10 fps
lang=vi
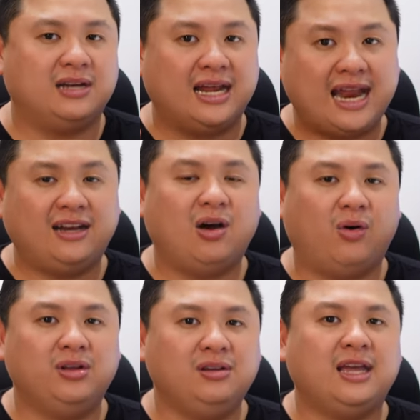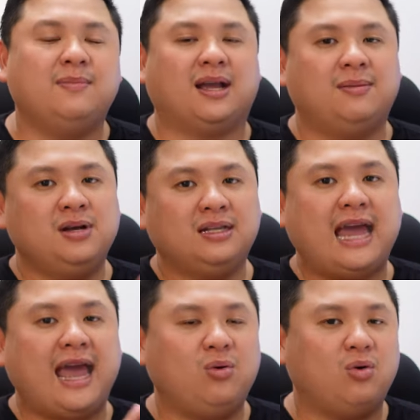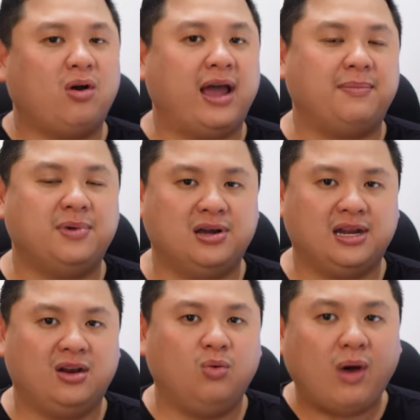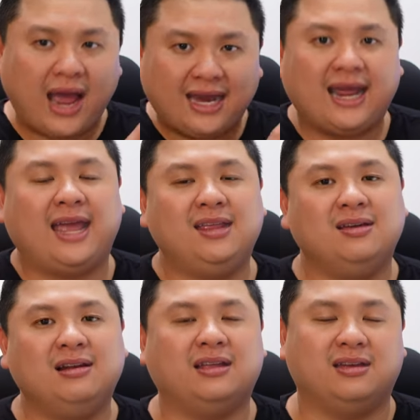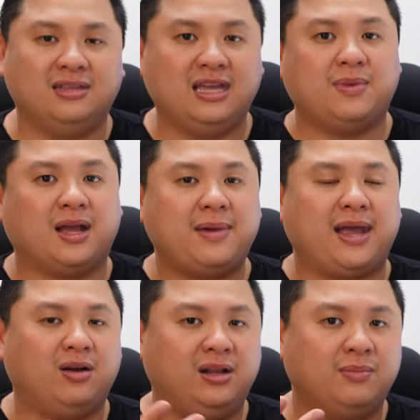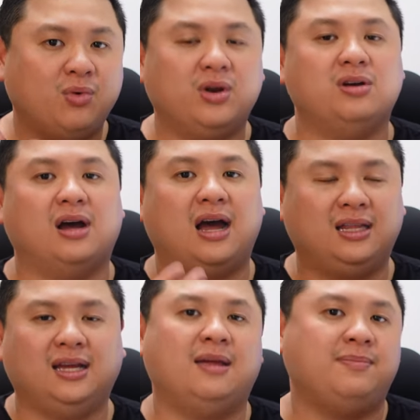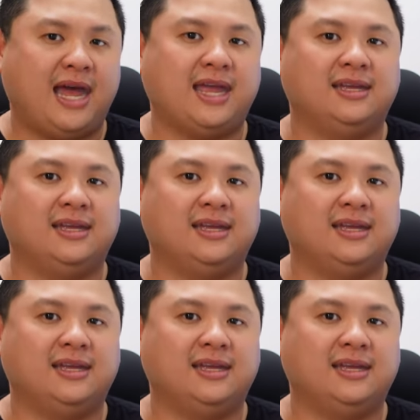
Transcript: để đánh đổi khi mà cái mức giá của con E10 này nó quá rẻ như là những gì mà các bạn có thể mua được ở thời điểm này.